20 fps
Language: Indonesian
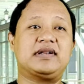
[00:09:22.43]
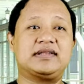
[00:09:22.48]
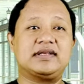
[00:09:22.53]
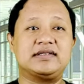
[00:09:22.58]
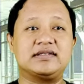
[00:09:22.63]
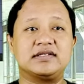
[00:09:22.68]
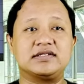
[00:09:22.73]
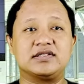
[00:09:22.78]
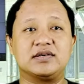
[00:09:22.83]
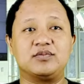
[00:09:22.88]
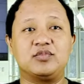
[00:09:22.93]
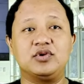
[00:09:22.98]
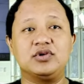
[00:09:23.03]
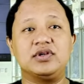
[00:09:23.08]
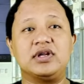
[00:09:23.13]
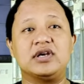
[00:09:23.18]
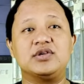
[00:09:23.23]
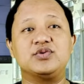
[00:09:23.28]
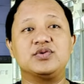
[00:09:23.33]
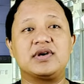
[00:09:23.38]
partai
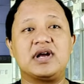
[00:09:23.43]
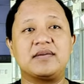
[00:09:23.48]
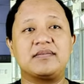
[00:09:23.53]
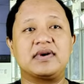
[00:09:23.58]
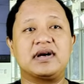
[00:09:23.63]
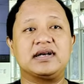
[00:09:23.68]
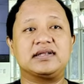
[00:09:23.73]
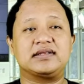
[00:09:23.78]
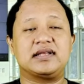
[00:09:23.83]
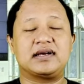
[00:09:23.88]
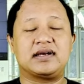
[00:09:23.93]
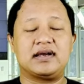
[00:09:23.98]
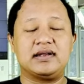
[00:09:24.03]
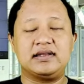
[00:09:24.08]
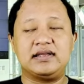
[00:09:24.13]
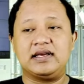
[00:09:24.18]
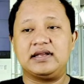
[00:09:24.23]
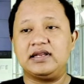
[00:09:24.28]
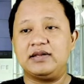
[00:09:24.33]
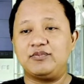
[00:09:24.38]
tersebut ya juga
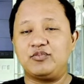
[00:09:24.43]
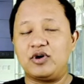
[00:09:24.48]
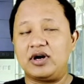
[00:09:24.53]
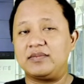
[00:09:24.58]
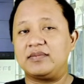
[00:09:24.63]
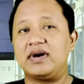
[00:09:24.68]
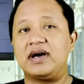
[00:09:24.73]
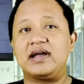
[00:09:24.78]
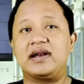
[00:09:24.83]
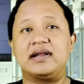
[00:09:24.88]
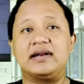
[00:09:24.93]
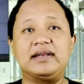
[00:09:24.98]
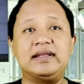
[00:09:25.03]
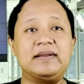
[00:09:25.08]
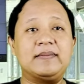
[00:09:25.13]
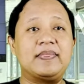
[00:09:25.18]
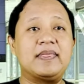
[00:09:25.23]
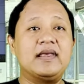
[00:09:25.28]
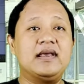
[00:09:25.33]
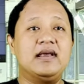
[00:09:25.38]
mengatakan ya ini Puan
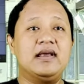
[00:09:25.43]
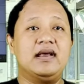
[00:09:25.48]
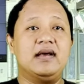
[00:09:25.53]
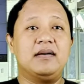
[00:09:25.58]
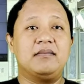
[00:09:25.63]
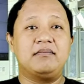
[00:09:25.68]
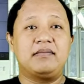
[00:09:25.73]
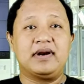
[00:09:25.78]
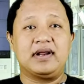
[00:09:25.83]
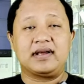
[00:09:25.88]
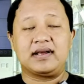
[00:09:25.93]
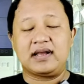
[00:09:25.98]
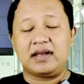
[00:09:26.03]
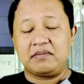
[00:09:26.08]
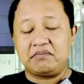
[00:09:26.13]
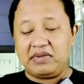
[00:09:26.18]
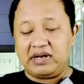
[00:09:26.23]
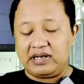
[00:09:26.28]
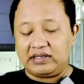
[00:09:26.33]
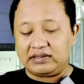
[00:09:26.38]
Maharani
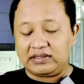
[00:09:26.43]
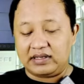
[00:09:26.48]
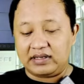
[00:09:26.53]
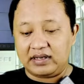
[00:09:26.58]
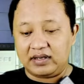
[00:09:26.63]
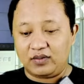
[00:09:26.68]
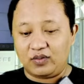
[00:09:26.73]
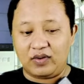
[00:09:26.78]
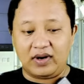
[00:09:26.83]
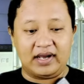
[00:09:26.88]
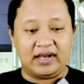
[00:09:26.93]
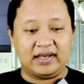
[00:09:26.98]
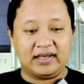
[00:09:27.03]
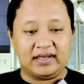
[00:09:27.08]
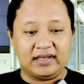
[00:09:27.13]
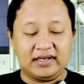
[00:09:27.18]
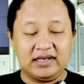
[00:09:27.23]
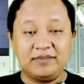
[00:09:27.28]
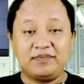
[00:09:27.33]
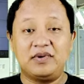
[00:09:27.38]
mereka mengatakan wah
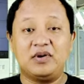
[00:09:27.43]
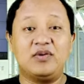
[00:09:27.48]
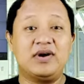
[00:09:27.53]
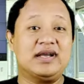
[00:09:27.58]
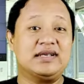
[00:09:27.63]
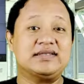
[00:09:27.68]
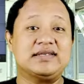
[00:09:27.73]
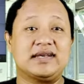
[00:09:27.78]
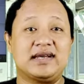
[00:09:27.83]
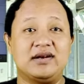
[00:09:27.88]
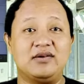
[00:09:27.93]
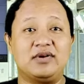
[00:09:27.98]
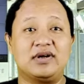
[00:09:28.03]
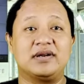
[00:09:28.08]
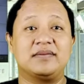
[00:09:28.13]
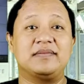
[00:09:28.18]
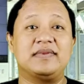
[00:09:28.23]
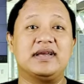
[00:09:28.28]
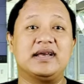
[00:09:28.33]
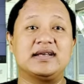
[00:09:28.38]
ini peluang sangat
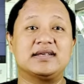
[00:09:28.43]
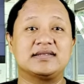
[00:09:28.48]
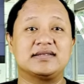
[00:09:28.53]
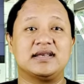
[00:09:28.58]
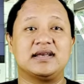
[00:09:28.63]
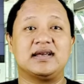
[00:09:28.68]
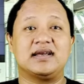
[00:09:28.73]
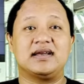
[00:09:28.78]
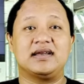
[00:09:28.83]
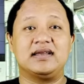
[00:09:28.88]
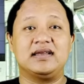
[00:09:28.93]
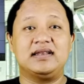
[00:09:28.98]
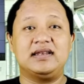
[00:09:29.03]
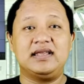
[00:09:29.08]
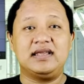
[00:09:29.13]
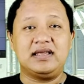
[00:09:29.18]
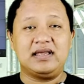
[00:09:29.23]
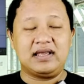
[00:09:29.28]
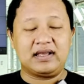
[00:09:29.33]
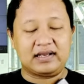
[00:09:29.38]
luar biasa.
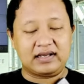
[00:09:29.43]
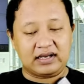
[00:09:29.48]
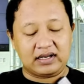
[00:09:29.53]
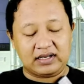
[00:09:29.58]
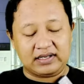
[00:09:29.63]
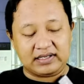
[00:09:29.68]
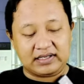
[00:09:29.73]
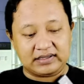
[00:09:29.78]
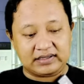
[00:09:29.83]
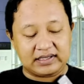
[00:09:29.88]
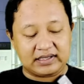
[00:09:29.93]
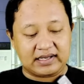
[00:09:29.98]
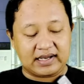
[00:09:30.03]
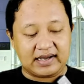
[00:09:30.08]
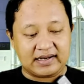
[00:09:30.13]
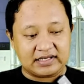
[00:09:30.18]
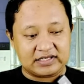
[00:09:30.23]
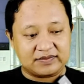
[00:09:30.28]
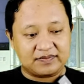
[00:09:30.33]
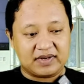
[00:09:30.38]
Ini kan
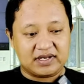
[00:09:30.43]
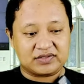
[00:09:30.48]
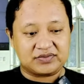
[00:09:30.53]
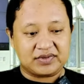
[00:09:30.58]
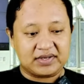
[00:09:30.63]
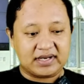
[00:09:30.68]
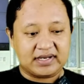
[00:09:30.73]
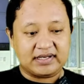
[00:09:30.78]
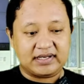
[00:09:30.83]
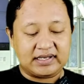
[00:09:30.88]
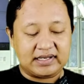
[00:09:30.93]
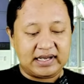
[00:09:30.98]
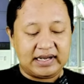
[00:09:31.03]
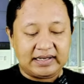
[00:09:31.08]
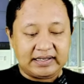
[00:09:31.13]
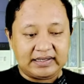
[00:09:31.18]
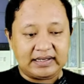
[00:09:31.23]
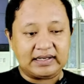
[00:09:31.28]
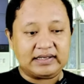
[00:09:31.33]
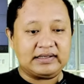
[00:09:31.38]
ketika Anies Baswedan
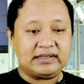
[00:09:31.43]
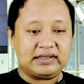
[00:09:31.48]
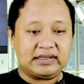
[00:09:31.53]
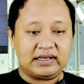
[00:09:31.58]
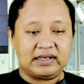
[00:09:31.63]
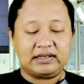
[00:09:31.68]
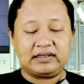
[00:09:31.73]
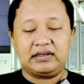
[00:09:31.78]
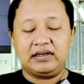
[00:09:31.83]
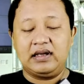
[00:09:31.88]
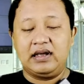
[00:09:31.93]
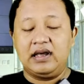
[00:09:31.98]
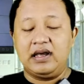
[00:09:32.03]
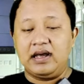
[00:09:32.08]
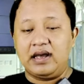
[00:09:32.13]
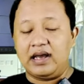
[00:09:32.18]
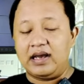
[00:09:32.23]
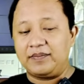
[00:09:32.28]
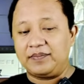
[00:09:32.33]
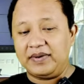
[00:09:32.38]
digandeng dengan
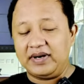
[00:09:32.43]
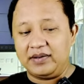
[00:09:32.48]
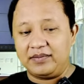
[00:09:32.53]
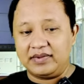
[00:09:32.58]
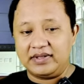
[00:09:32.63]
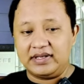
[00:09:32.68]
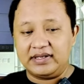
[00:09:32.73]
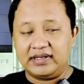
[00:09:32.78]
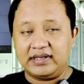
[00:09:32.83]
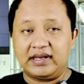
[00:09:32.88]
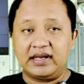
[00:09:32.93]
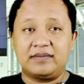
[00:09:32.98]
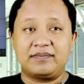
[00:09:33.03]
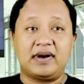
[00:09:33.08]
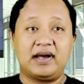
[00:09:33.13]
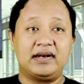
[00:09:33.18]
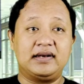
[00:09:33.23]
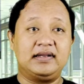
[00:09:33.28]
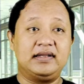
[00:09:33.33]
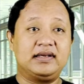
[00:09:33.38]
apa namanya dengan
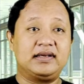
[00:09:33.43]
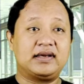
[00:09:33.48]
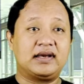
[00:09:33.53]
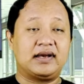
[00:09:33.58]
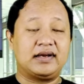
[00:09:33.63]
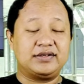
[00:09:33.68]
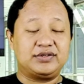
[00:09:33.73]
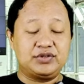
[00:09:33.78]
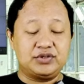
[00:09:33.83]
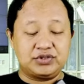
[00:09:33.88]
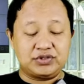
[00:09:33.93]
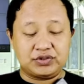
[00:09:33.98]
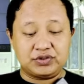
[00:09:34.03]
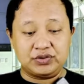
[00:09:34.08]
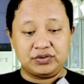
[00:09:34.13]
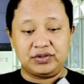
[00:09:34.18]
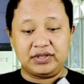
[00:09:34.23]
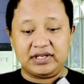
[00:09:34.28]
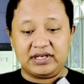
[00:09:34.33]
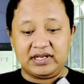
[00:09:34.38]
Pak Andika,
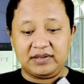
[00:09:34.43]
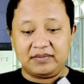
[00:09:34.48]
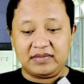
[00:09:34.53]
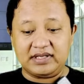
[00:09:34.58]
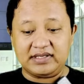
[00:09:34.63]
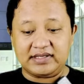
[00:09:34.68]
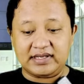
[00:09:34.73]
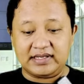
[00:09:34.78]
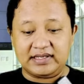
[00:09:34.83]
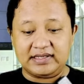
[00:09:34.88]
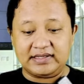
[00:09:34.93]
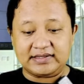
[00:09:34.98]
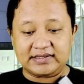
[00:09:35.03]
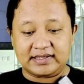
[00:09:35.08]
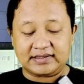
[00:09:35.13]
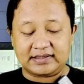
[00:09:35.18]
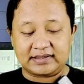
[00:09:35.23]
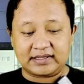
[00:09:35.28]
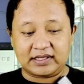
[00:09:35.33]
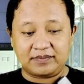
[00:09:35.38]
justru ini menjadi
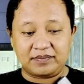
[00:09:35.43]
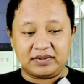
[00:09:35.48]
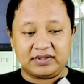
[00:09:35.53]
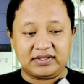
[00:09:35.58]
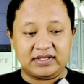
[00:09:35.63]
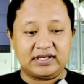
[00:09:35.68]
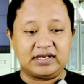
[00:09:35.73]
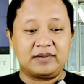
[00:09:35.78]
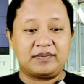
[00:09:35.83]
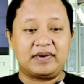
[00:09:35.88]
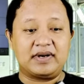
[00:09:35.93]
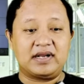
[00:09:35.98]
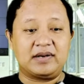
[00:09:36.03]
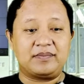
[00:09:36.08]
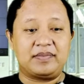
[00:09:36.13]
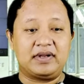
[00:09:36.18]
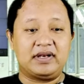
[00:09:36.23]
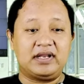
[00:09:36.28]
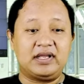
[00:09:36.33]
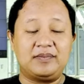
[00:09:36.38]
catatan penting kepada
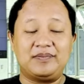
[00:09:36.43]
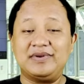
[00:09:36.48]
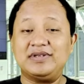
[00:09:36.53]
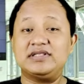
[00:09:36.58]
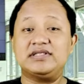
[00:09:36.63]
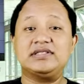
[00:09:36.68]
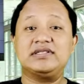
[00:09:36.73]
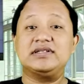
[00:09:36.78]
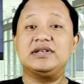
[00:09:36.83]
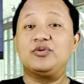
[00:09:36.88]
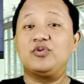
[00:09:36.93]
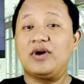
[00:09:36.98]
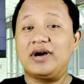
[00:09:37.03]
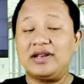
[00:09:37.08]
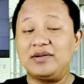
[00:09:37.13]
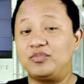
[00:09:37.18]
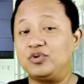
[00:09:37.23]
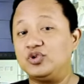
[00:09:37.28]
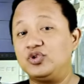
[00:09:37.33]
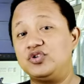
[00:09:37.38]
PDIP
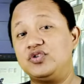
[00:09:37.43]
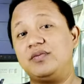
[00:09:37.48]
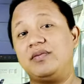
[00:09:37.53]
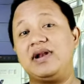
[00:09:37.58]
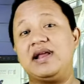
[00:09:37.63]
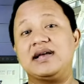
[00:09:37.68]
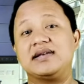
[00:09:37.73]
2017.